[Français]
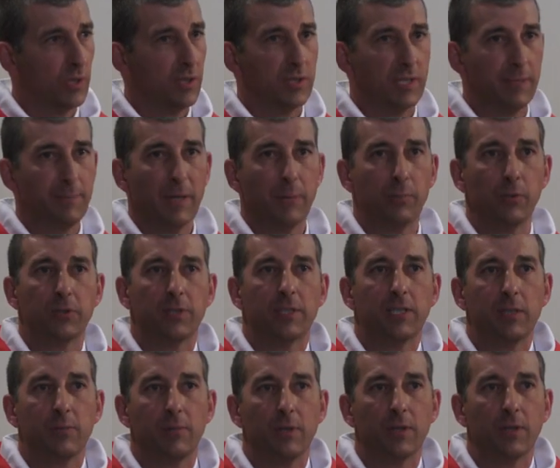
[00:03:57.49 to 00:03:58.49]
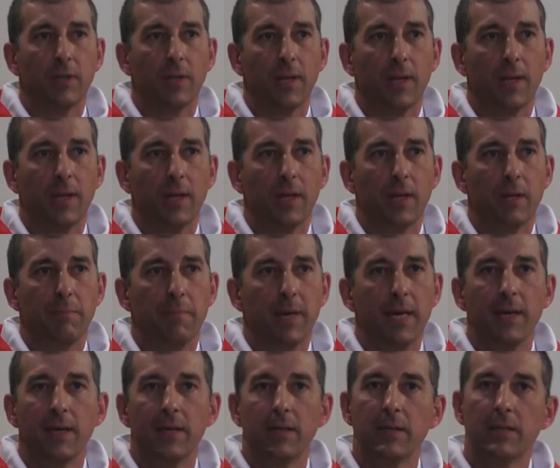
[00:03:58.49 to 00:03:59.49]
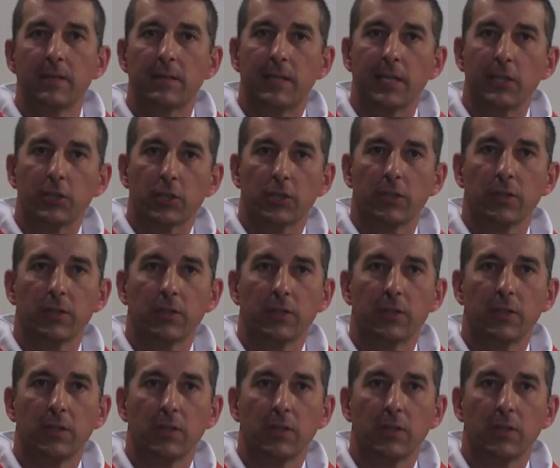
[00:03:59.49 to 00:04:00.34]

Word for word: c'est pas possible. Mais ces gens